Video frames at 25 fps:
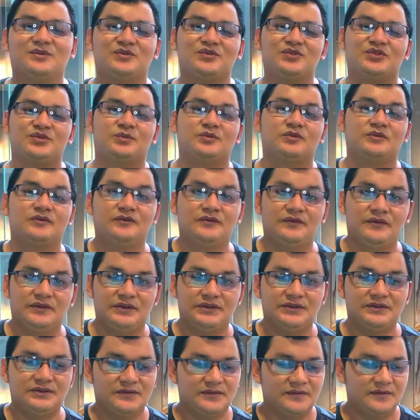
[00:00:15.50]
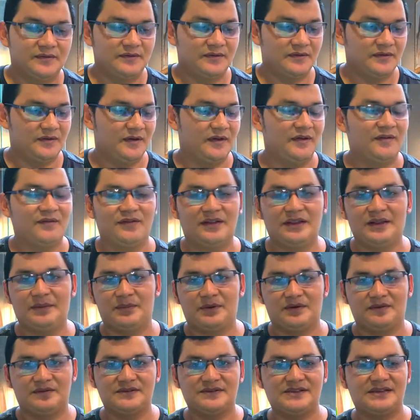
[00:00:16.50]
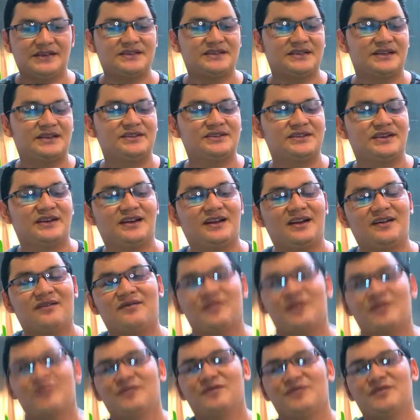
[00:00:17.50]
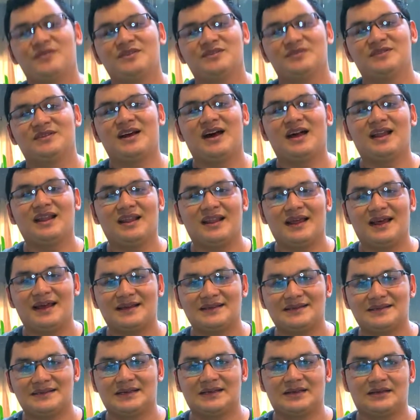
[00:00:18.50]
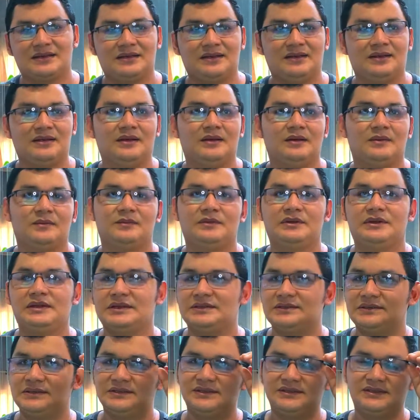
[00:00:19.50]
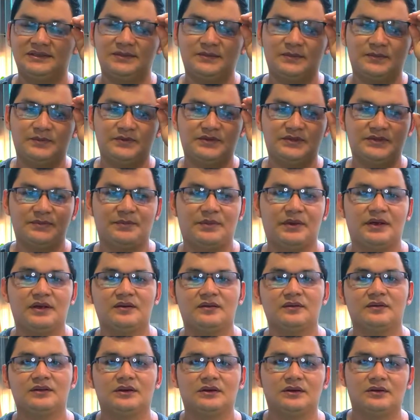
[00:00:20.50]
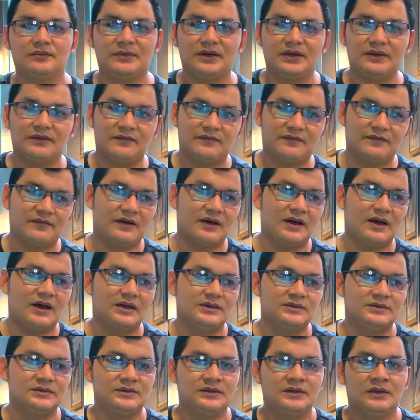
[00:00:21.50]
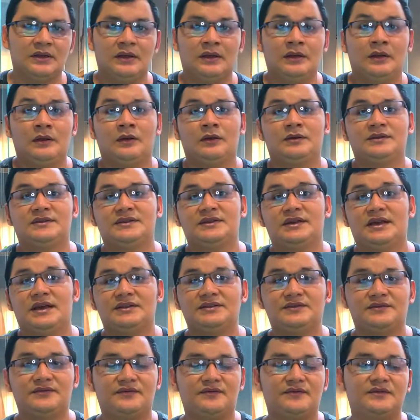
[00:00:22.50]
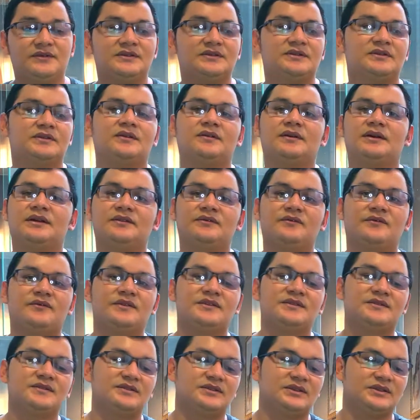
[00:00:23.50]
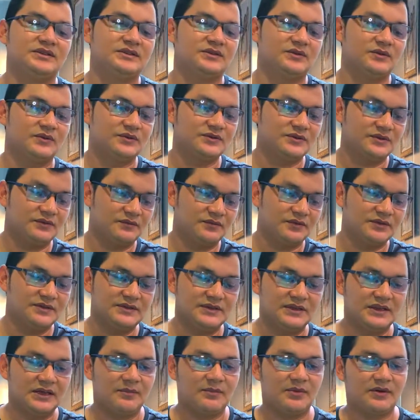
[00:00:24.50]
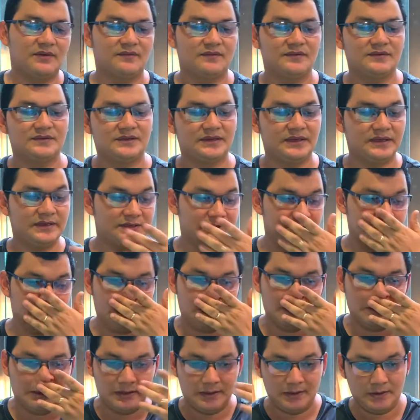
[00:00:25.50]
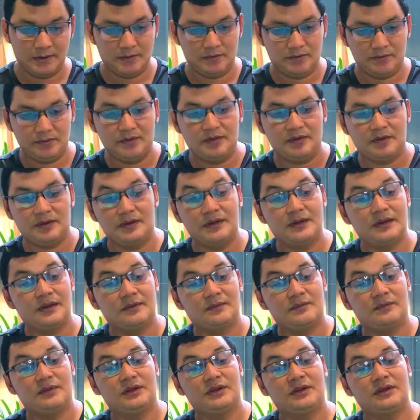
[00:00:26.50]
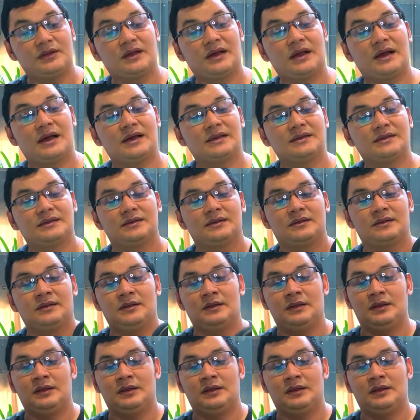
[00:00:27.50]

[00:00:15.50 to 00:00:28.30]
no último vídeo, falei para vocês que a gente ia gravar um vídeo da Alexa. Muita gente se pergunta como é que faz, se é difícil. Não é difícil, gente. Hoje eu vou ensinar para vocês eu tenho aqui a minha em casa.